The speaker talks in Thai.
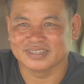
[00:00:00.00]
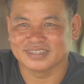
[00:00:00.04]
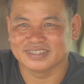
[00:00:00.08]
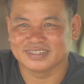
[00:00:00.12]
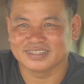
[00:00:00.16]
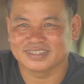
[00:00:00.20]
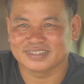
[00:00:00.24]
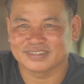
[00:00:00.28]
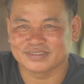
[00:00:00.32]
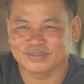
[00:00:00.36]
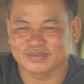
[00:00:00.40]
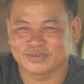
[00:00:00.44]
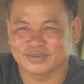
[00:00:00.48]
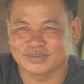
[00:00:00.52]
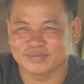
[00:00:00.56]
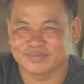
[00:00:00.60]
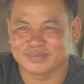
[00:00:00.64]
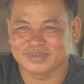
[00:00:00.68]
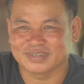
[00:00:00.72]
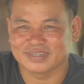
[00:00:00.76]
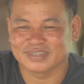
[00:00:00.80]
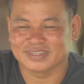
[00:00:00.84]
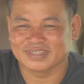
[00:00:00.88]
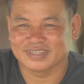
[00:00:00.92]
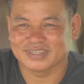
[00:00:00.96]
ขึ้นนะตะก้อน
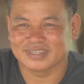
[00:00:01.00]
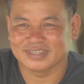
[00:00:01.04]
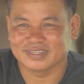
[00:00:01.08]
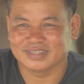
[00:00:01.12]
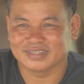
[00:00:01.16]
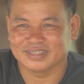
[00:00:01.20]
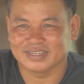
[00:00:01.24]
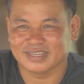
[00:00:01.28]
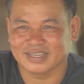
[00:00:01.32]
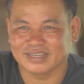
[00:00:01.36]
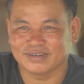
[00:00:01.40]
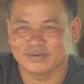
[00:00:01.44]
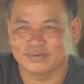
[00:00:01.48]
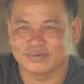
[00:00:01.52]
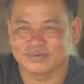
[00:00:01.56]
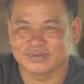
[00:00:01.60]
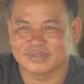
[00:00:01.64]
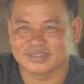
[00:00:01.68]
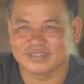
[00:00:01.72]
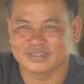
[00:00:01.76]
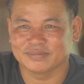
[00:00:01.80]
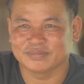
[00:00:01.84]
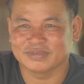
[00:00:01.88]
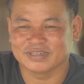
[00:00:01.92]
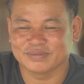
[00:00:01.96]
มันก็แย่ลง
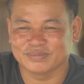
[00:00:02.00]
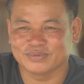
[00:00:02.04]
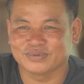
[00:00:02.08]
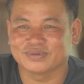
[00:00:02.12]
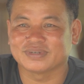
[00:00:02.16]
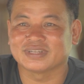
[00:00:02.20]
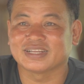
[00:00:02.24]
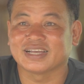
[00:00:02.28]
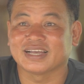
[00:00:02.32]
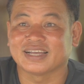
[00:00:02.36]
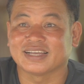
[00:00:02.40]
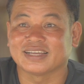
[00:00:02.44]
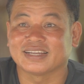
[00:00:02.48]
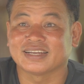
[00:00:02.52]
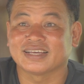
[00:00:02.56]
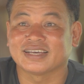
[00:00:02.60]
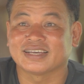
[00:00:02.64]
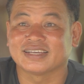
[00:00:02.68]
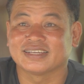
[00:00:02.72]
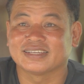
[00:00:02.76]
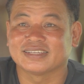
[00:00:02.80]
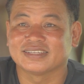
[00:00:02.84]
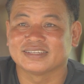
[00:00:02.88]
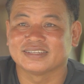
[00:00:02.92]
ที่ไม่ได้ปลูกกระชายนะ